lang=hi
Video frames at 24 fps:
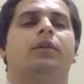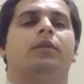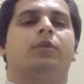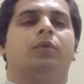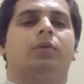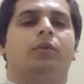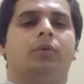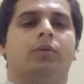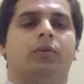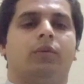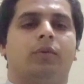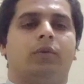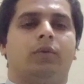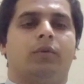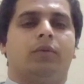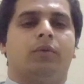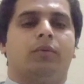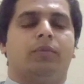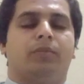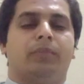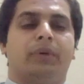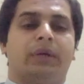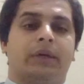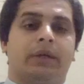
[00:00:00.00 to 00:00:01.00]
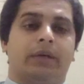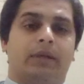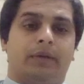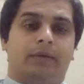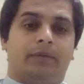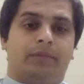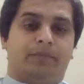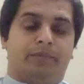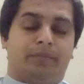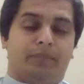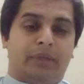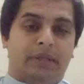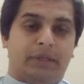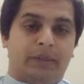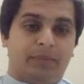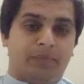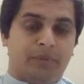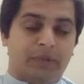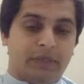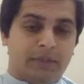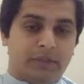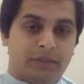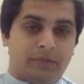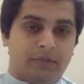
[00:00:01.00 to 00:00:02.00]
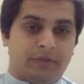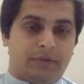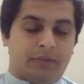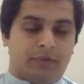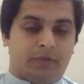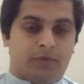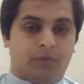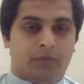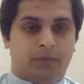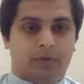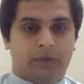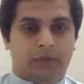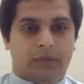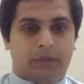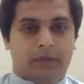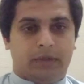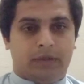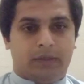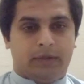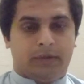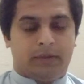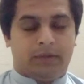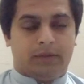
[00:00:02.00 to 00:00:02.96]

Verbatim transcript: तो मगर मैंने बीइंग टीचर ख़ुद देखा है